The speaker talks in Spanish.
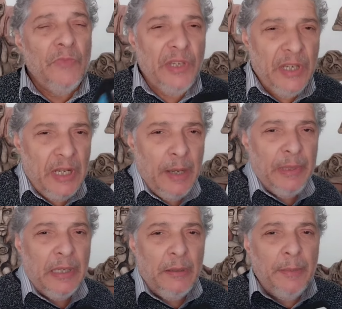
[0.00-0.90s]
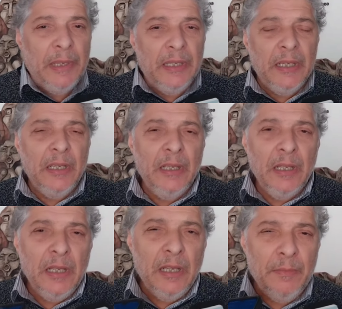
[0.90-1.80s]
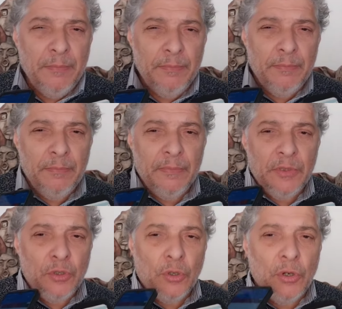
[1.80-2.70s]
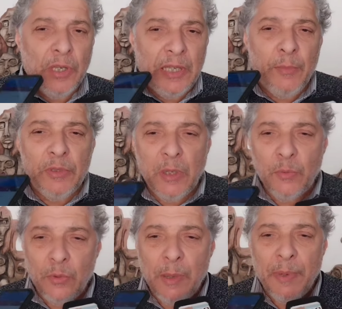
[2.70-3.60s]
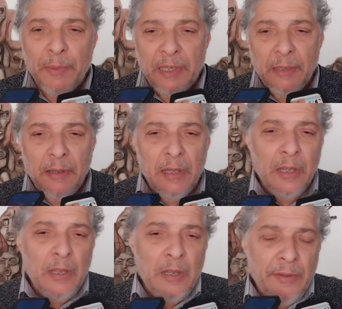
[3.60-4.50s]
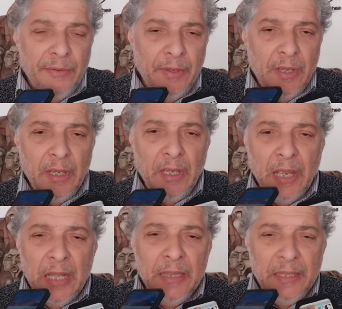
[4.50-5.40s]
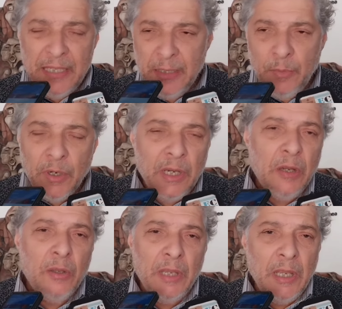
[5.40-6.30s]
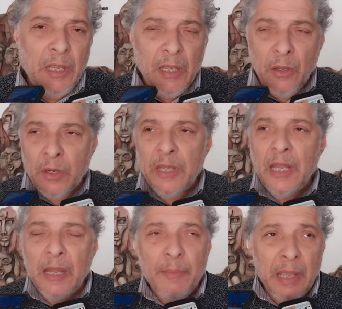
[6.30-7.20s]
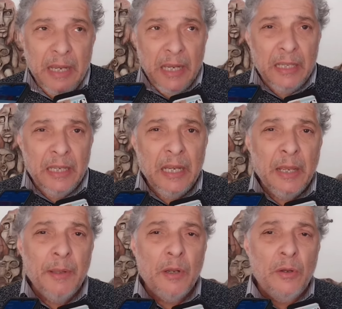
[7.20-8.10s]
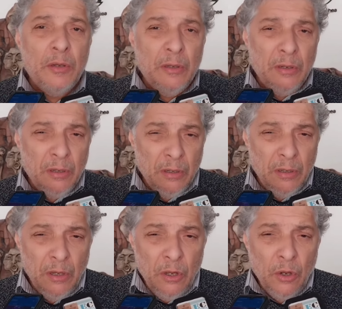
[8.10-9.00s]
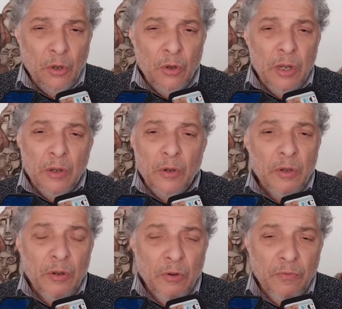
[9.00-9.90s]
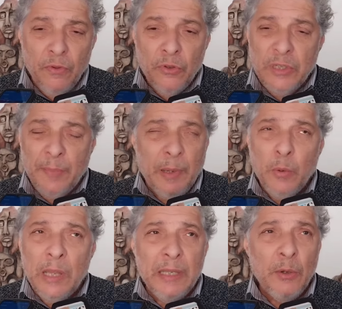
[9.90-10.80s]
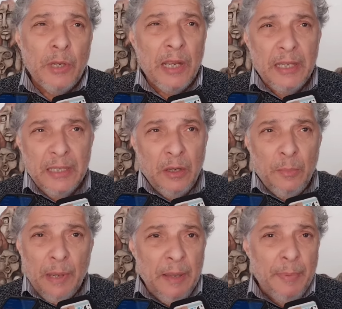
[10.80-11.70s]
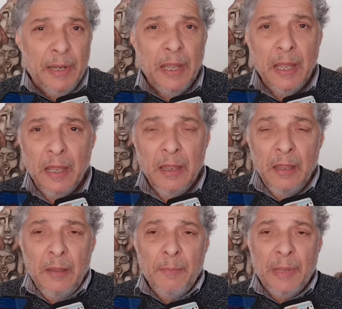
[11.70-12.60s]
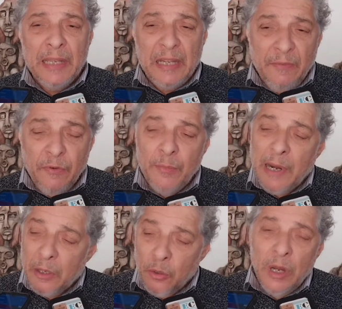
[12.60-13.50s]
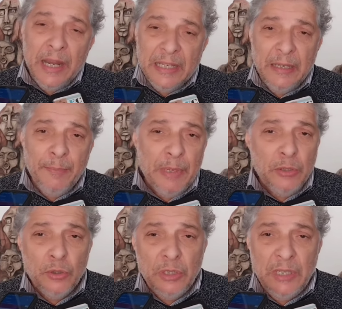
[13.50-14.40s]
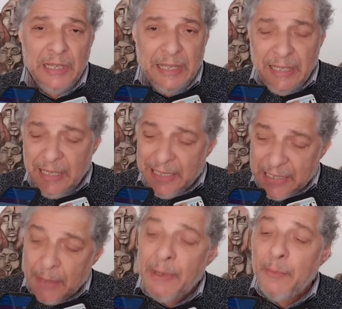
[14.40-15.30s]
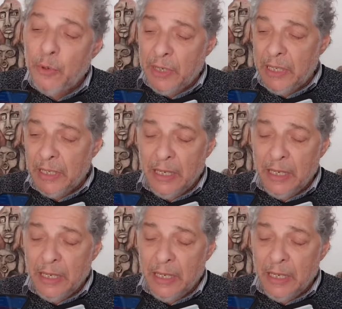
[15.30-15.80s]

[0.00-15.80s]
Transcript: Sí, lamentablemente mm, yo creo que estamos ante una perspectiva de altísimo riesgo de corrida cambiaria y que tiene que ver con, los fondos especulativos que han entrado al país para, para transformar dólares en pesos y, sabemos que,